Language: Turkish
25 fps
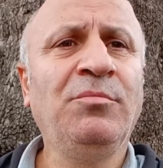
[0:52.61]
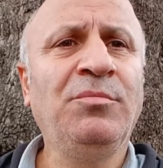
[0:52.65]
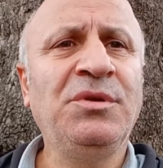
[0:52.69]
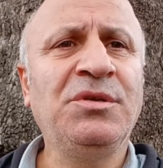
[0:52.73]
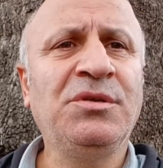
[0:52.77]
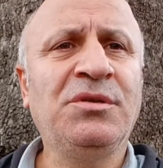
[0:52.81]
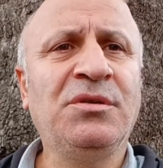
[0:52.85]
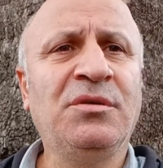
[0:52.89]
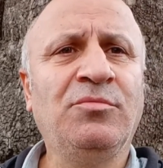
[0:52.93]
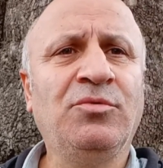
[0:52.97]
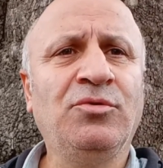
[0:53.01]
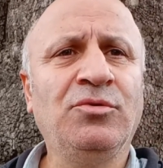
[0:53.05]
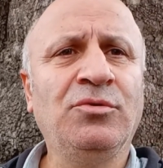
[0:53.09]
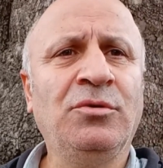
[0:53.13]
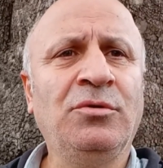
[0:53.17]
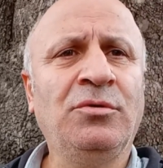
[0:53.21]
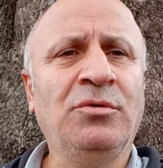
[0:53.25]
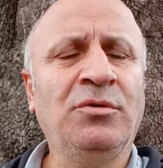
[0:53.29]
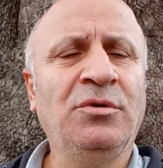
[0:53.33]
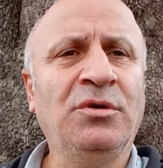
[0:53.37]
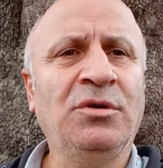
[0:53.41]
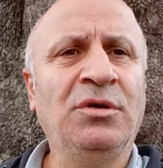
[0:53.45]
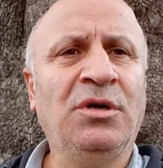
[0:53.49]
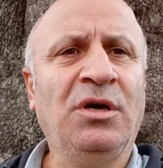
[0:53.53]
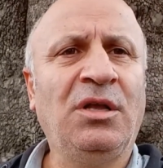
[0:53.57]
Biz de
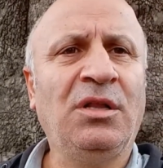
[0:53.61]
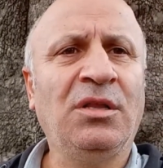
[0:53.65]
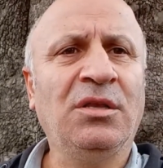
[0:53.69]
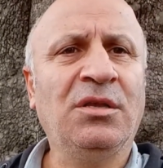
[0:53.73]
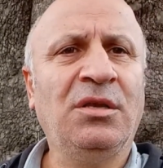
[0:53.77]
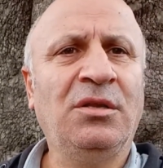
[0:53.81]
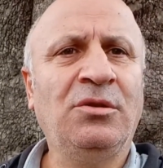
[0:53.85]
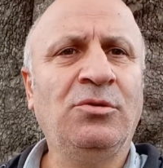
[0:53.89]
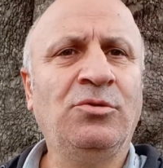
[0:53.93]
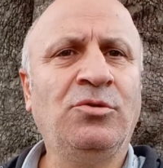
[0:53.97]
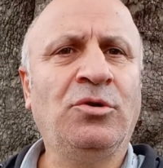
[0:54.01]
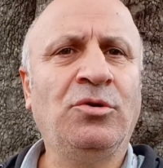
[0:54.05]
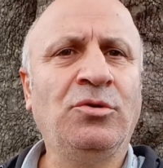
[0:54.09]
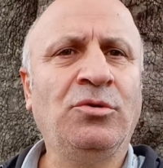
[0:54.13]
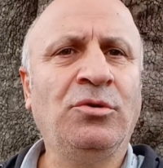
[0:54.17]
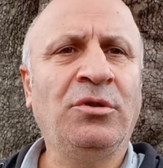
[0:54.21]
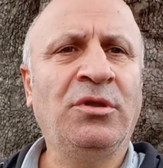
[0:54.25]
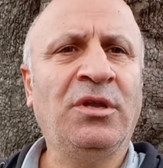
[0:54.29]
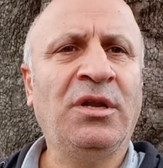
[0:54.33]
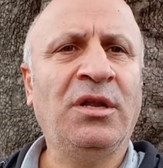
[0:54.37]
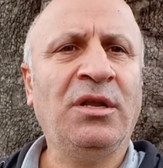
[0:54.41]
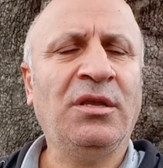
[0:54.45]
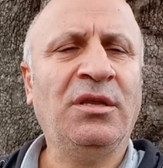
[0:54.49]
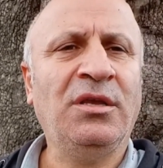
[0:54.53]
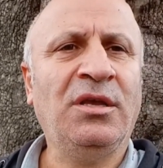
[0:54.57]
bugün e, Halk 54
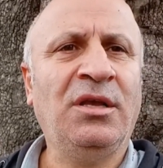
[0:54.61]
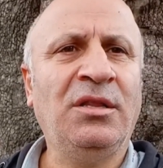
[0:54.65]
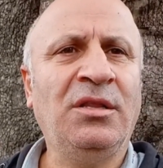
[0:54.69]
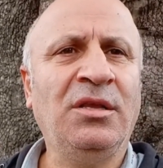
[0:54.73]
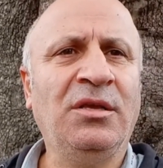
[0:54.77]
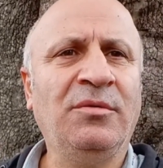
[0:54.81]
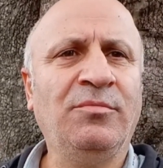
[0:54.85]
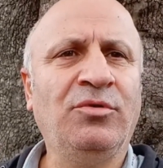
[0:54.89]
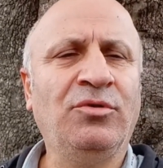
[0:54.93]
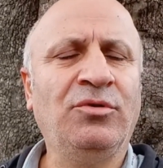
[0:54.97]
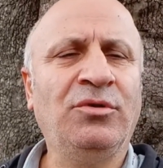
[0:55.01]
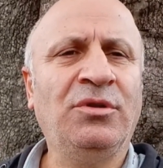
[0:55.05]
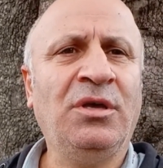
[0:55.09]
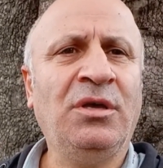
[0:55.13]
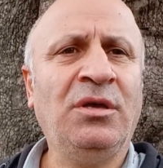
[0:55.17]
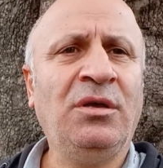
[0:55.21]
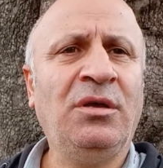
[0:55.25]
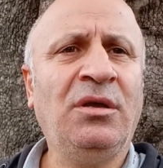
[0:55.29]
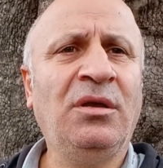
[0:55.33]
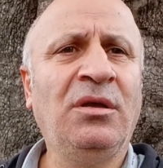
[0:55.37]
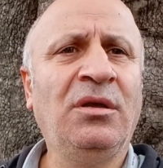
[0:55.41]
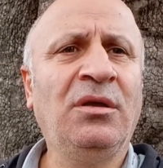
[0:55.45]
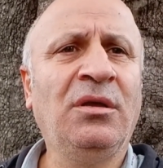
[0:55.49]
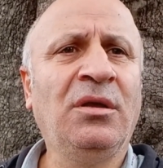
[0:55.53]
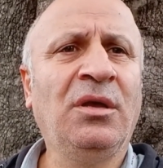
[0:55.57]
olarak geldik. Burada
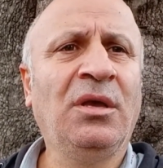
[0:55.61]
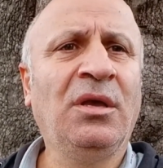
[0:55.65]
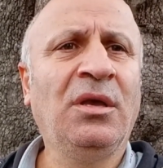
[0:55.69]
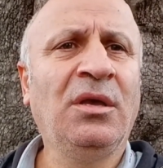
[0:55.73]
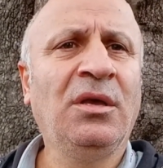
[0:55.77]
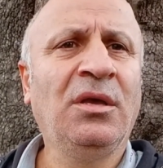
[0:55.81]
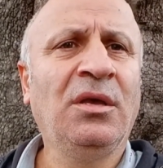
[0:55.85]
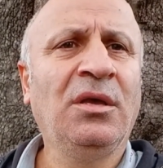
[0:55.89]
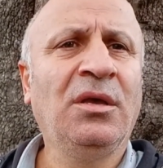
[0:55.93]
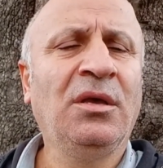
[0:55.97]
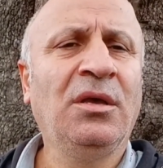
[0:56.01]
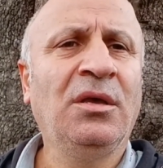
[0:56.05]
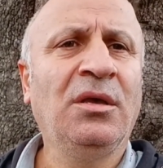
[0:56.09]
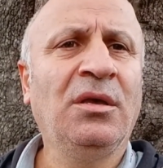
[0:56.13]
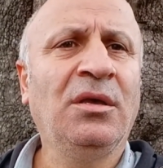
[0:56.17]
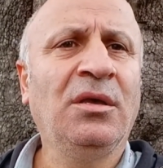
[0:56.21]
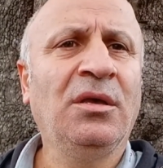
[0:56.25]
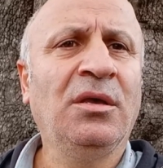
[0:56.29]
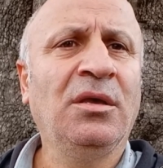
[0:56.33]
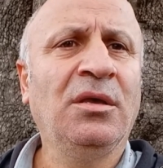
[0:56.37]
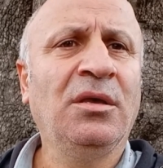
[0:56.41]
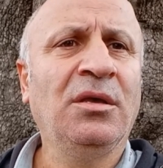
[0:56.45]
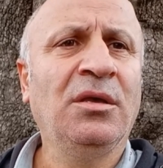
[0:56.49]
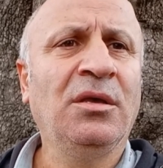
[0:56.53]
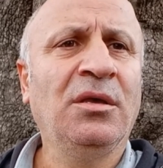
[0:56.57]

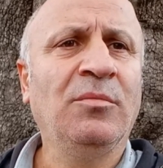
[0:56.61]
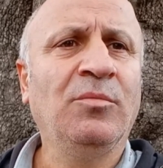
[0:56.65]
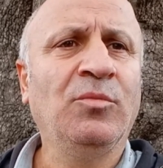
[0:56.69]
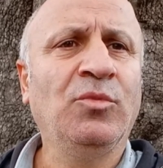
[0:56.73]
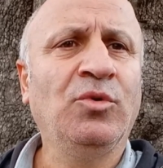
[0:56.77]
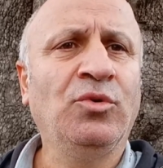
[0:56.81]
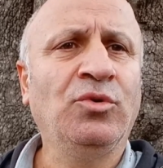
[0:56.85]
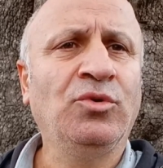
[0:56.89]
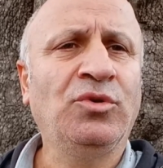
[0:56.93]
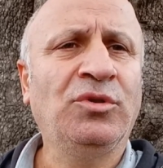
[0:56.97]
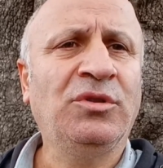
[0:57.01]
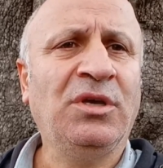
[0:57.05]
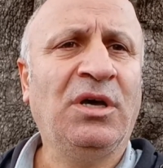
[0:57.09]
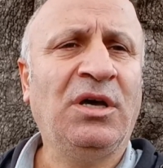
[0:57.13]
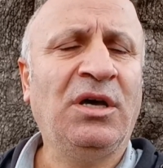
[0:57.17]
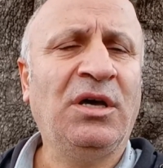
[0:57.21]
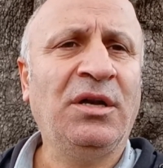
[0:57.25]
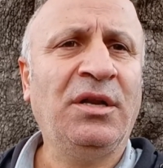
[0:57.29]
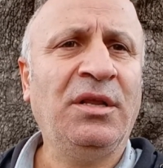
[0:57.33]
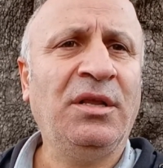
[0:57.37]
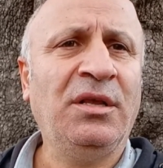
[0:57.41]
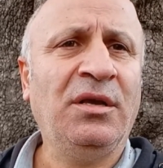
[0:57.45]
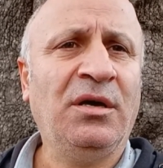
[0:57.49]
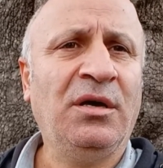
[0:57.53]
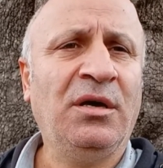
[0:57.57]
bu
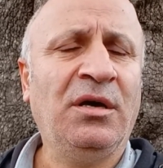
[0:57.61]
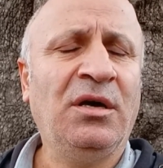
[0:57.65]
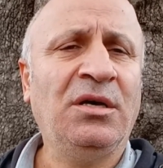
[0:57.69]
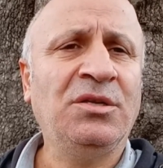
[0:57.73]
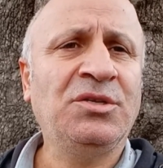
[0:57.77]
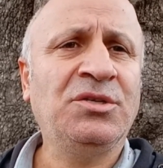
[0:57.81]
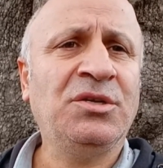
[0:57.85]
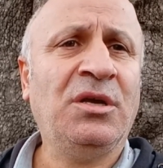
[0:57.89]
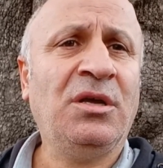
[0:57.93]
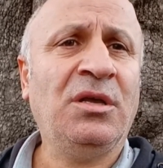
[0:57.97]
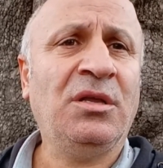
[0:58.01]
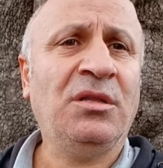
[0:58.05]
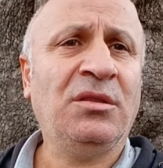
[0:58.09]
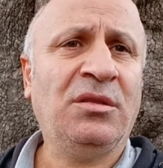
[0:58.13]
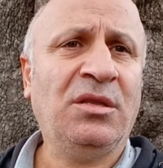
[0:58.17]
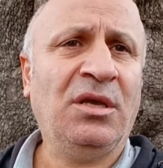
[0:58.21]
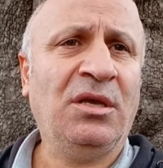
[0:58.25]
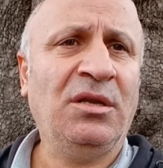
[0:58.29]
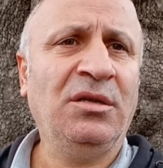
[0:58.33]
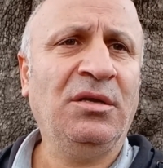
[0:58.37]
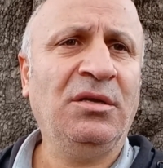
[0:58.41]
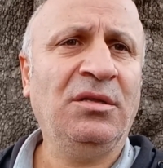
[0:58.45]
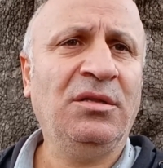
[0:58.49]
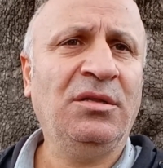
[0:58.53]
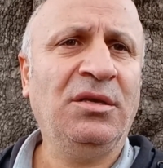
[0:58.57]
tarihi ağaca
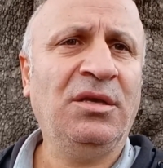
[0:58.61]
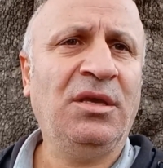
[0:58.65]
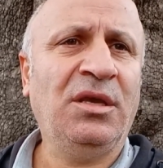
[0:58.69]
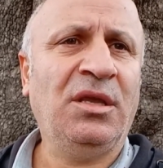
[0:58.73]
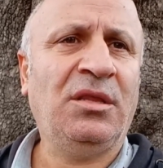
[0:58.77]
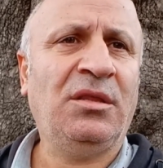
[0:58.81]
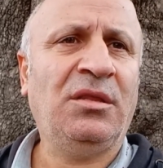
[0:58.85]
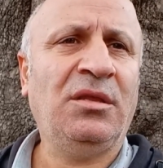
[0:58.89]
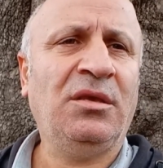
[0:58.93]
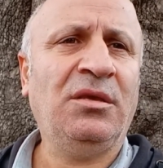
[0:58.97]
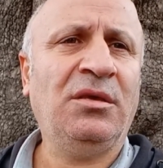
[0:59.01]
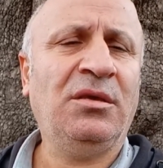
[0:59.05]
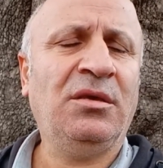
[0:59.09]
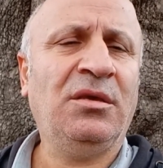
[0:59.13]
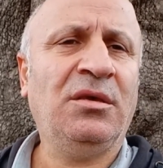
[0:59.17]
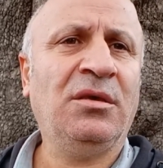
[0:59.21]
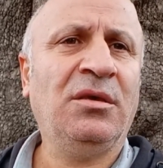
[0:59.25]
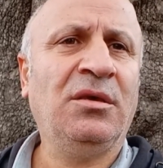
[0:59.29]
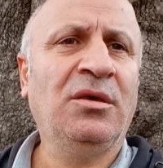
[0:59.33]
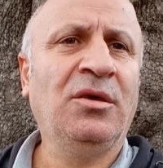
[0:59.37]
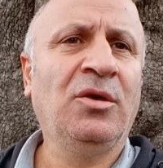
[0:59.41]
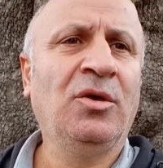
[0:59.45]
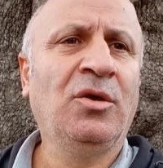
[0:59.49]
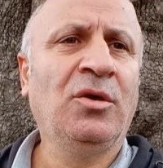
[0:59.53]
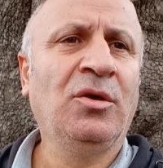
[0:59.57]
tanıklık ettik.
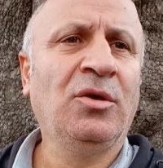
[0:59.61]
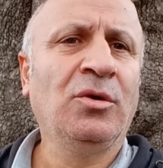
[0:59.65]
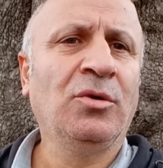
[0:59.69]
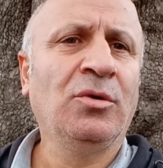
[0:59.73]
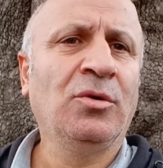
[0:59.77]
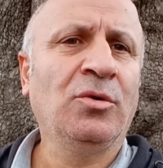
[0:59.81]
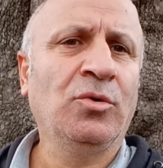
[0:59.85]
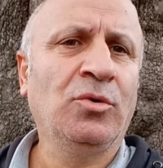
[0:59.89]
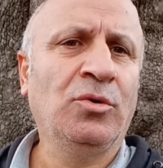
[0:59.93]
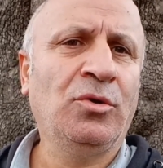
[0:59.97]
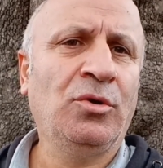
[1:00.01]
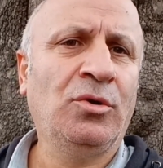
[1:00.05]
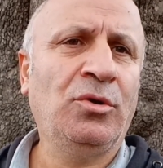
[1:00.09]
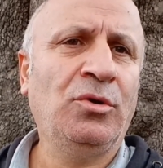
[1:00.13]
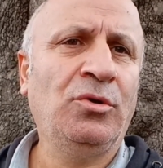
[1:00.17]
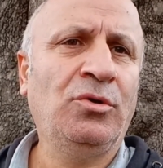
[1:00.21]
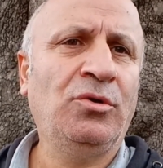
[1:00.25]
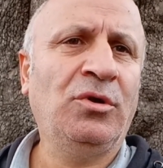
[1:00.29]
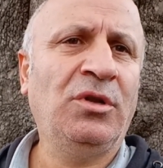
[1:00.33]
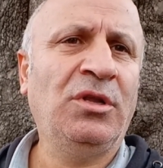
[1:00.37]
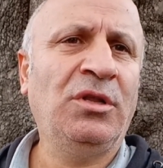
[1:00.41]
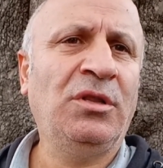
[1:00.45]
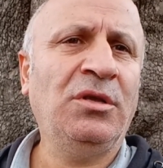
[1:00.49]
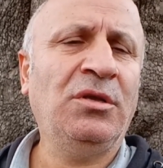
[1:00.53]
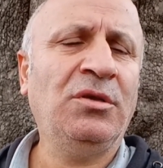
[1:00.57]

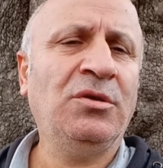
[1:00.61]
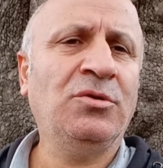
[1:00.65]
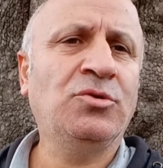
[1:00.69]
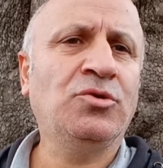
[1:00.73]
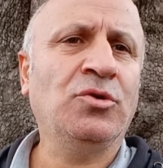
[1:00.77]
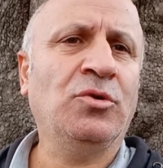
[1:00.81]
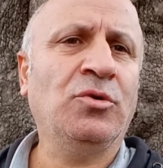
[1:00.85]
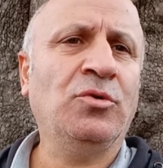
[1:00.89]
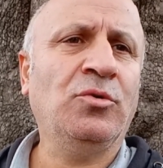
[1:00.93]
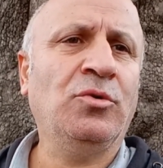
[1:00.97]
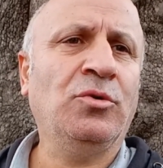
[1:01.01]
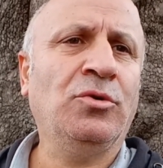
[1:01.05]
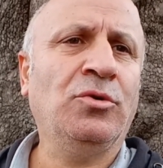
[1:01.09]
Görüntüledik. Çok